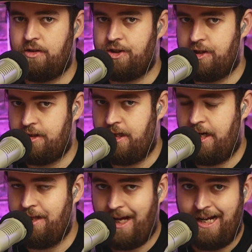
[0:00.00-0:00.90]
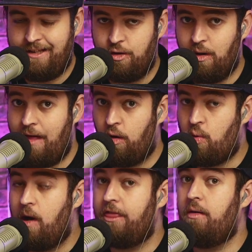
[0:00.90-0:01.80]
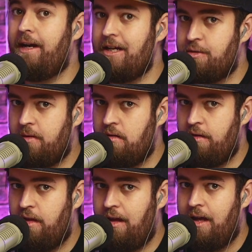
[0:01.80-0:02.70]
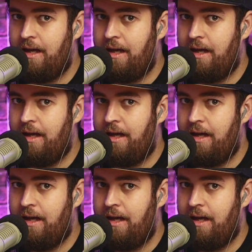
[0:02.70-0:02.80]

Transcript: Siguiente clip titulado Cuando eres bronce